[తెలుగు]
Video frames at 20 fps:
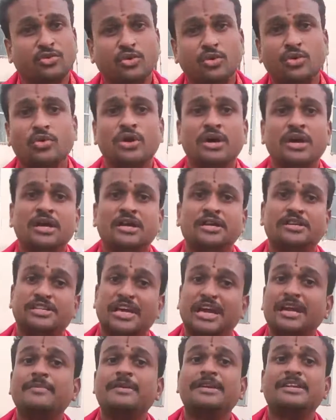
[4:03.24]
ఎందు
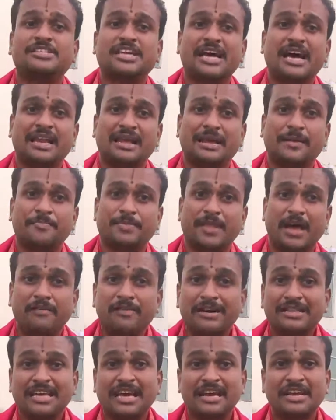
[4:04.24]
జన్మించాలి
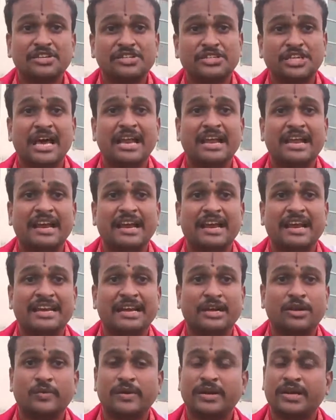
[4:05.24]
అవతరించాలి
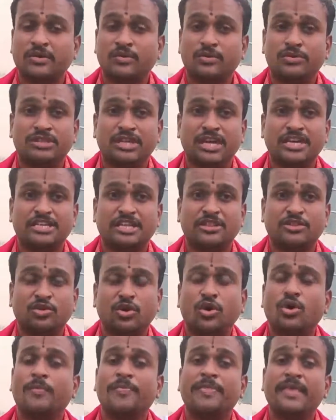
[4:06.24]
అనేటటువంటి
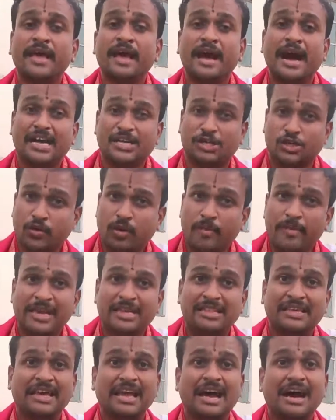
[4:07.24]
ఉద్దేశంతో
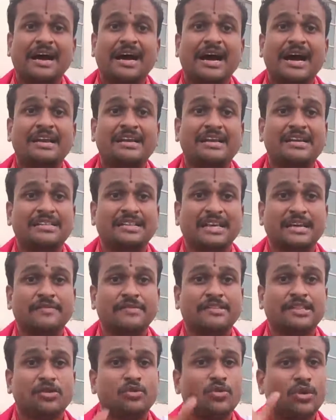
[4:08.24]
అశ్వమేధ యాగానికి
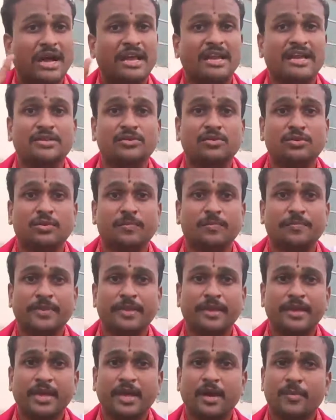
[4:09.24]
దేవతలు రాలేదు
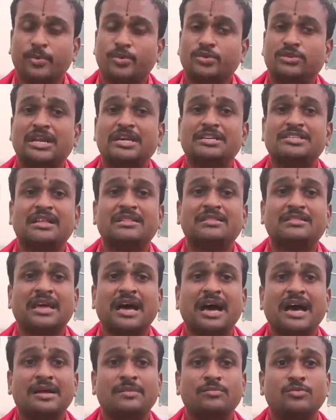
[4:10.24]
పుత్ర
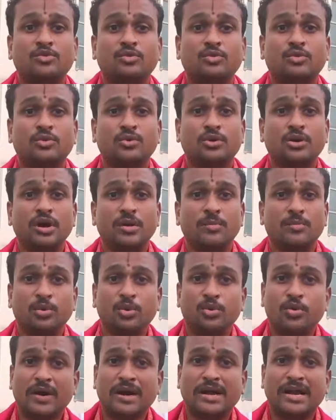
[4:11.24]
సంతానము
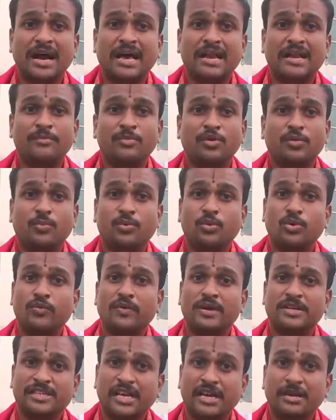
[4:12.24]
పూర్వకాలంలో
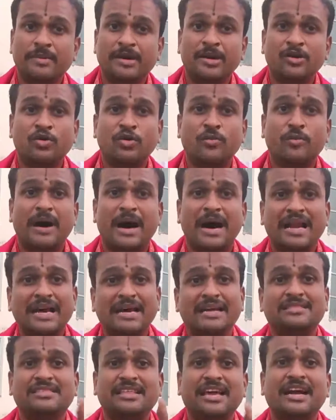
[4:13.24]
పూర్వ జన్మలో
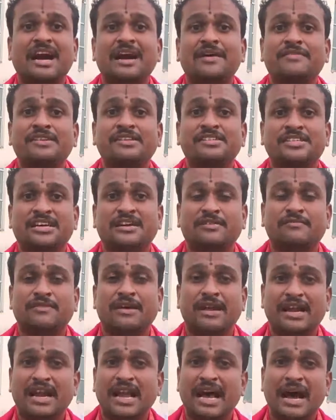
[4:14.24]
బాలహత్య గావించడం
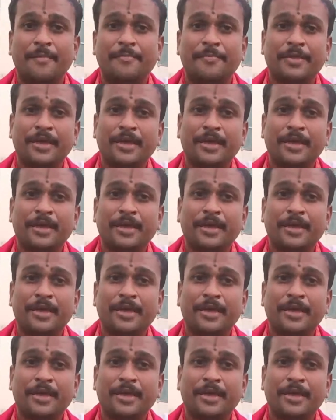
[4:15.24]
వలన